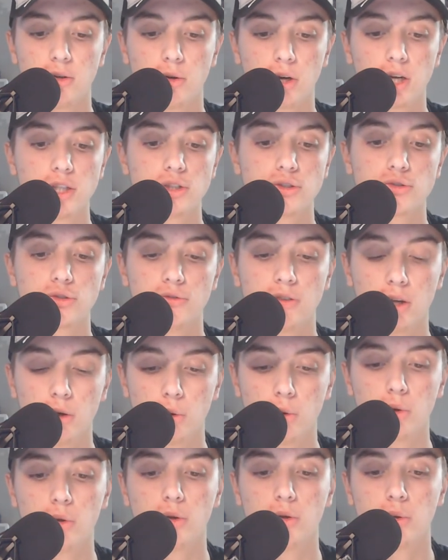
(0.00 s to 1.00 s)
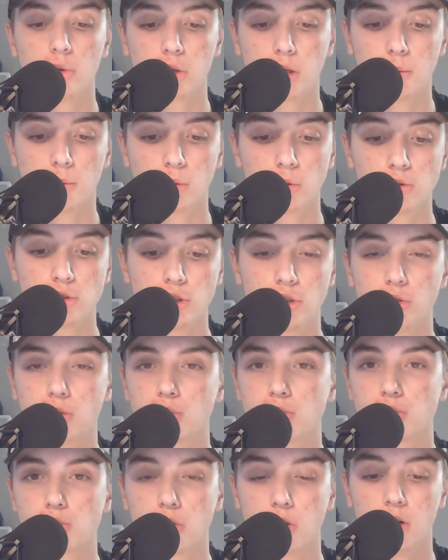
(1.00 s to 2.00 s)
Lorenzo Valot, io lo chiamo così,
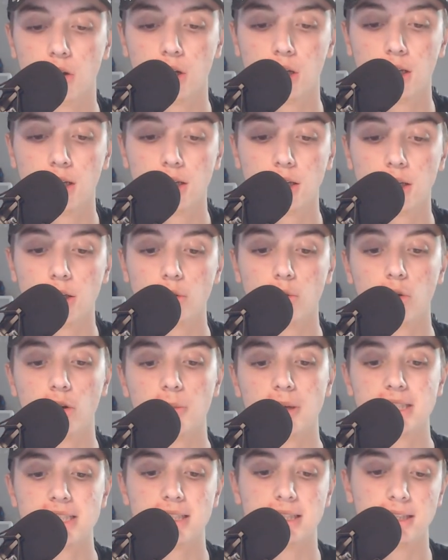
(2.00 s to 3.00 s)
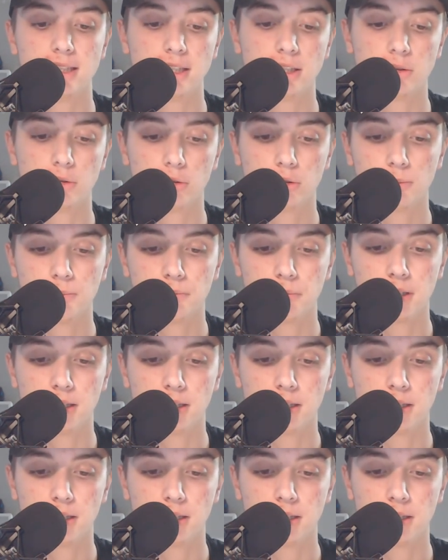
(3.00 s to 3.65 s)
non so, non l'ho mai sentito.